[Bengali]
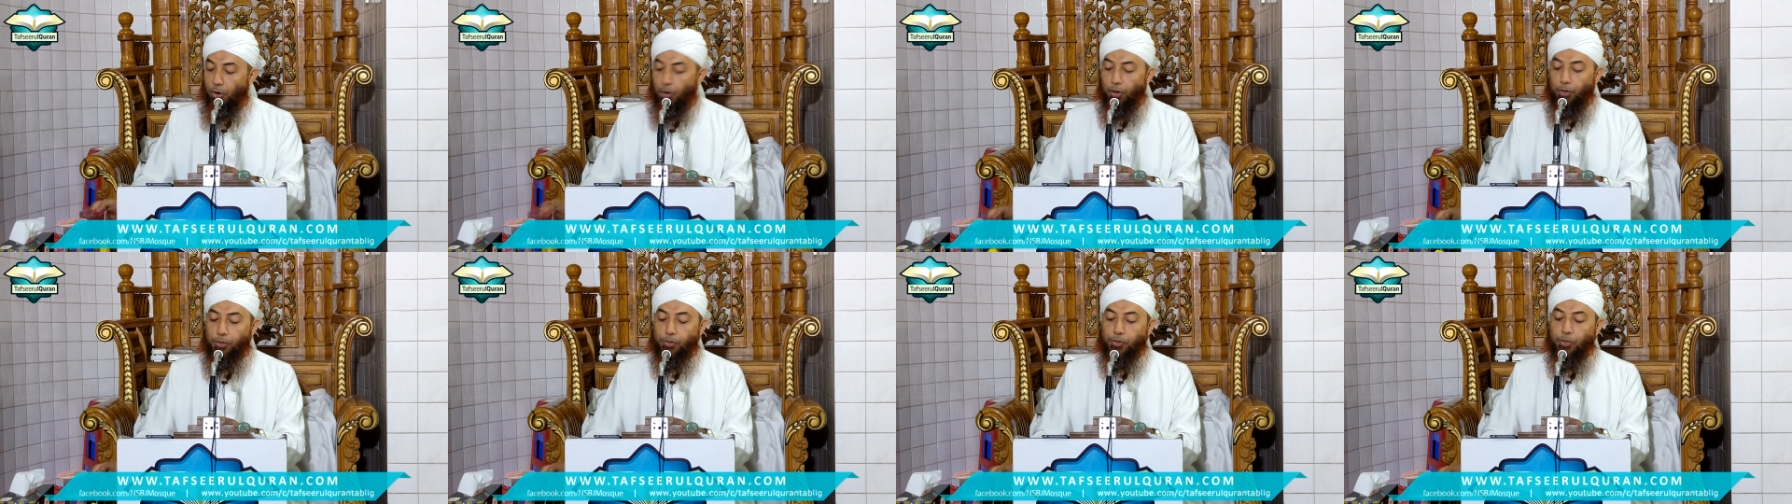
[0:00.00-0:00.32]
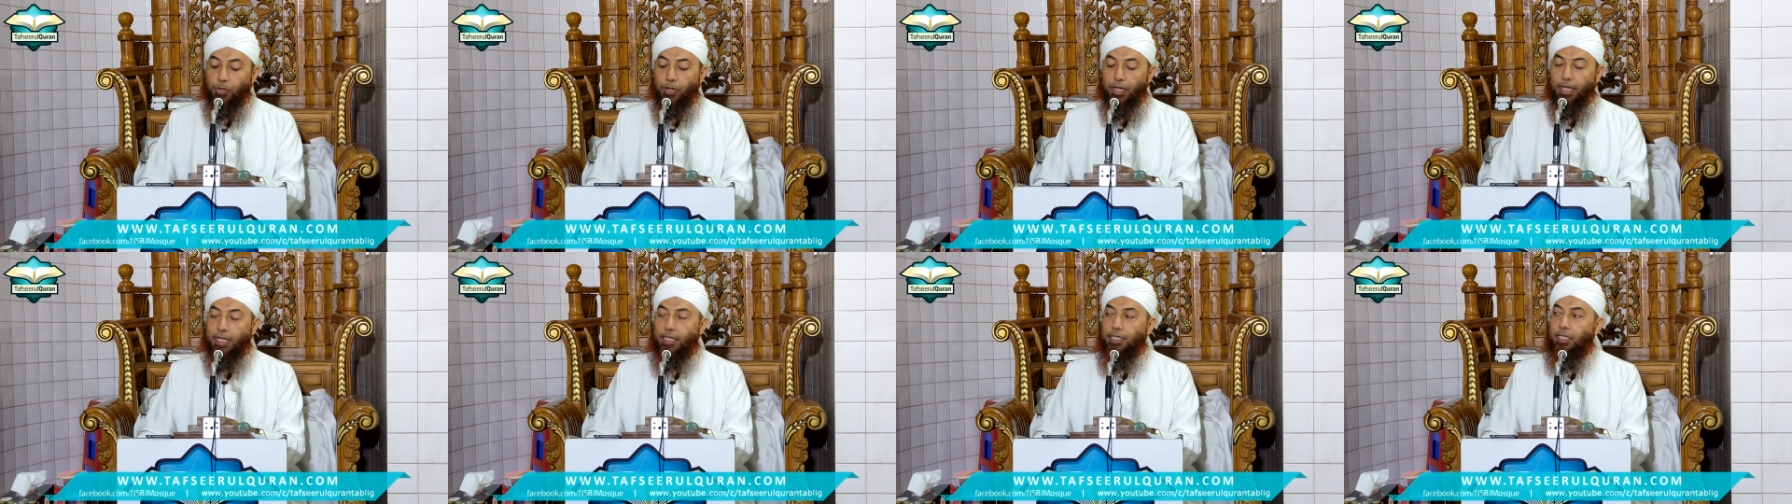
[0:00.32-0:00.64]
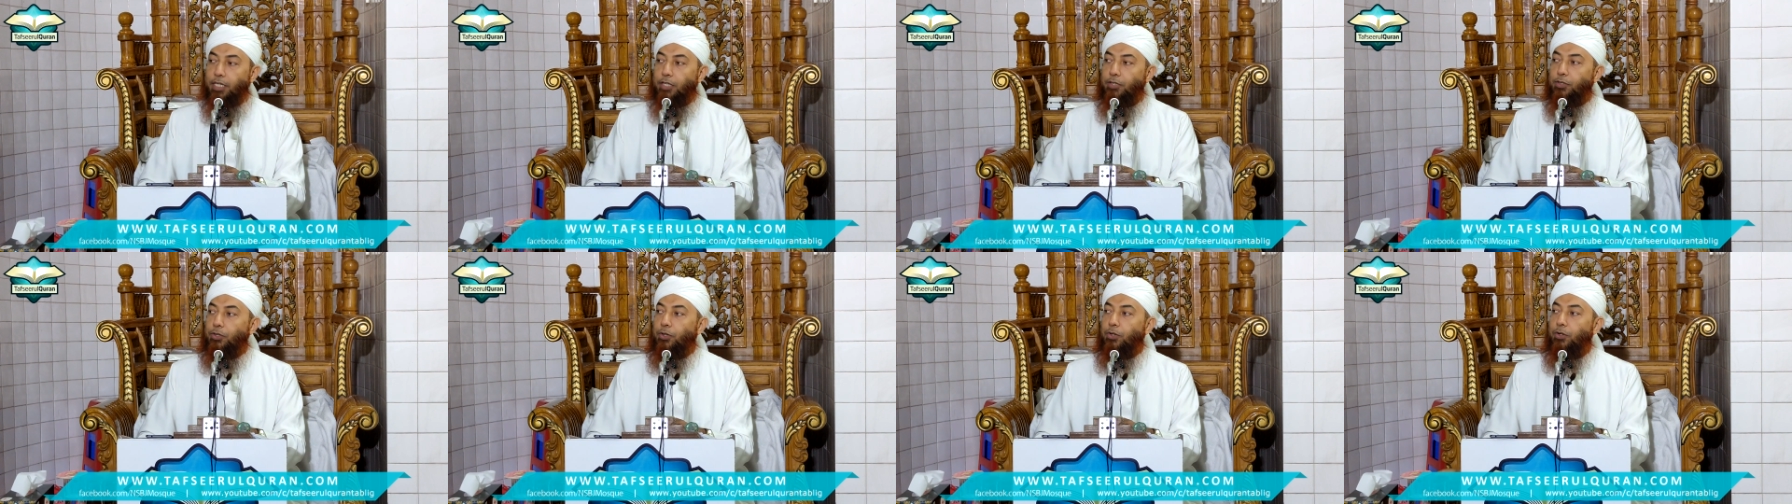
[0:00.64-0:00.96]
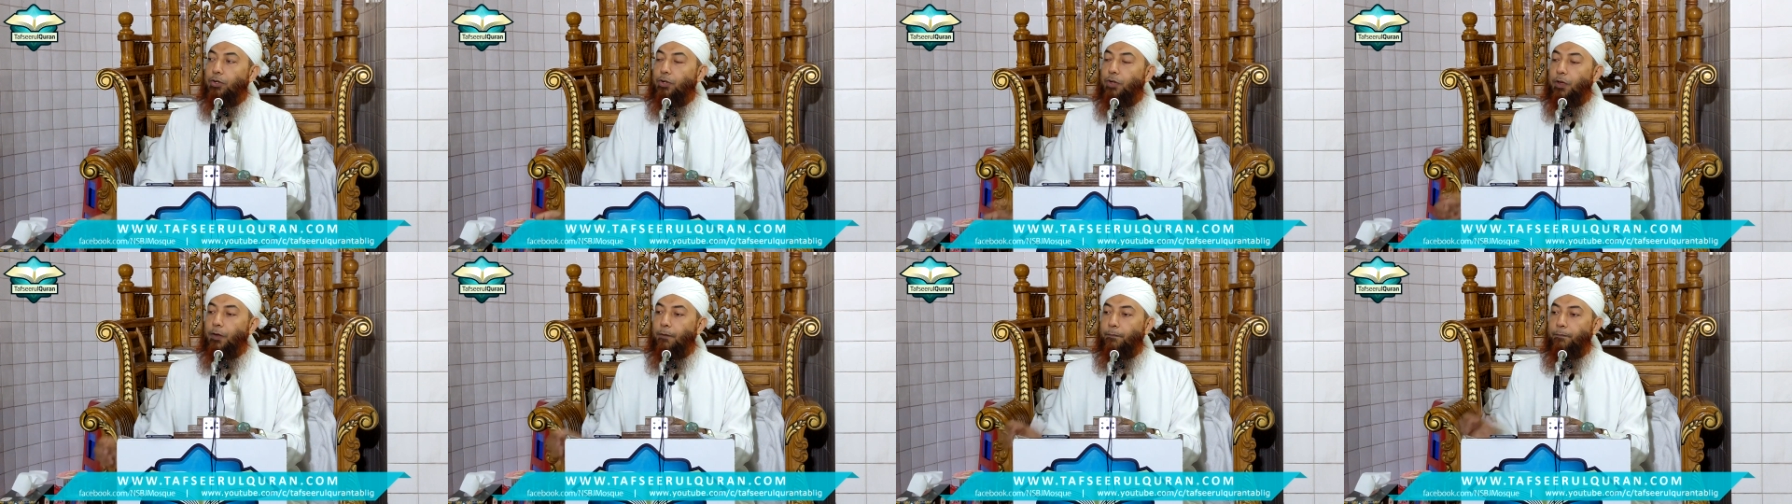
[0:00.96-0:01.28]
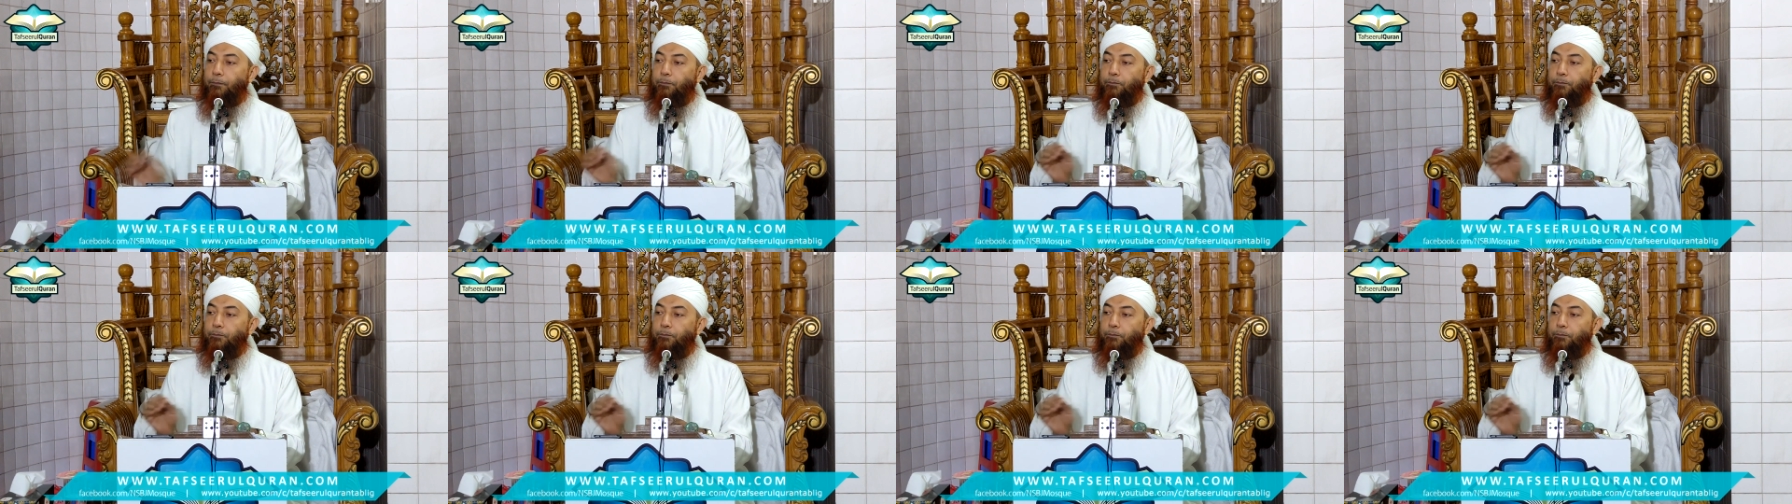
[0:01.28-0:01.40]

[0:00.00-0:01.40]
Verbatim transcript: খরচ হয় কিসের জন্য